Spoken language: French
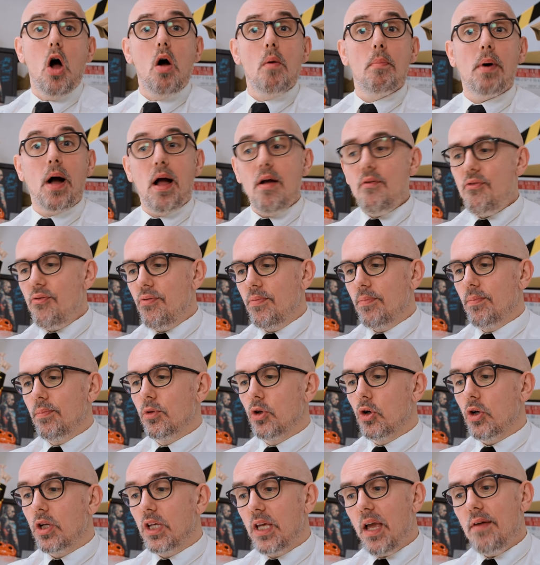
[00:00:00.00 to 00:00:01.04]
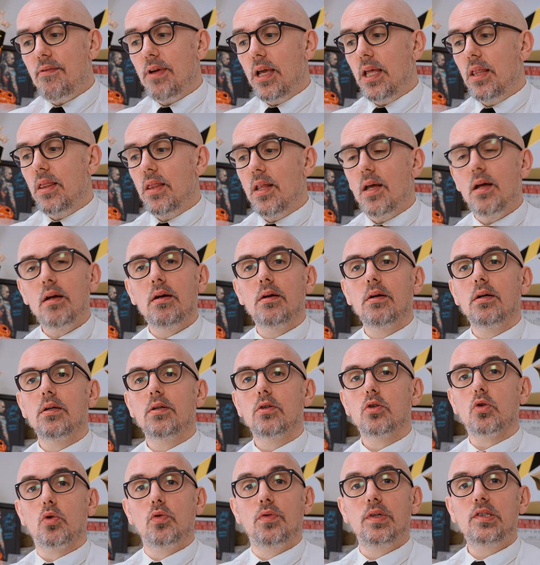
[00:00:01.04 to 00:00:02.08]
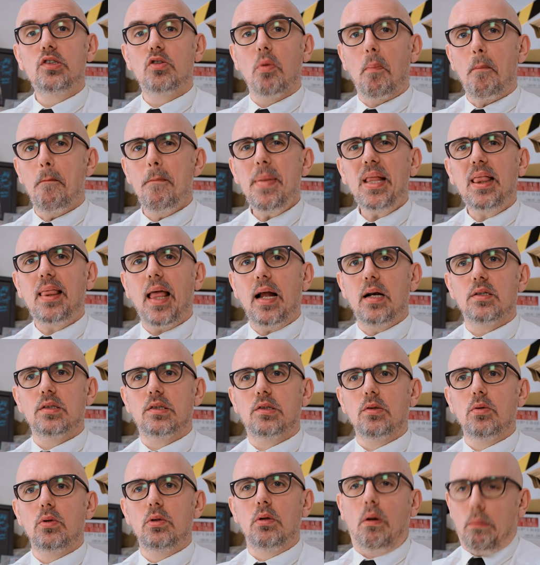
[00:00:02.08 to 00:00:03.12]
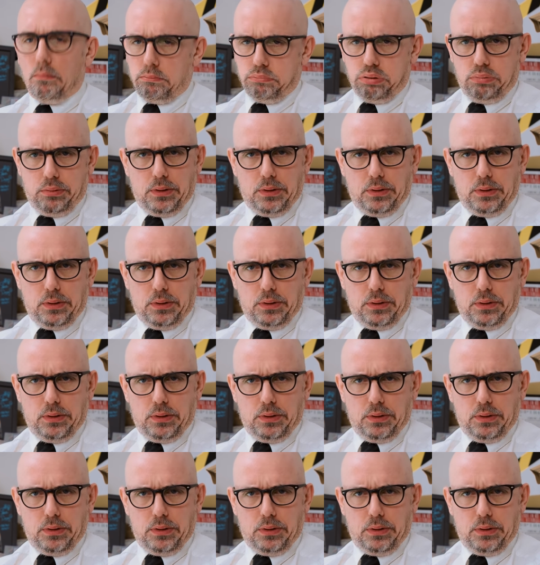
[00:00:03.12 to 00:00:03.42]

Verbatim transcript: En bref, de Kevin, trouvé sur Metal Zone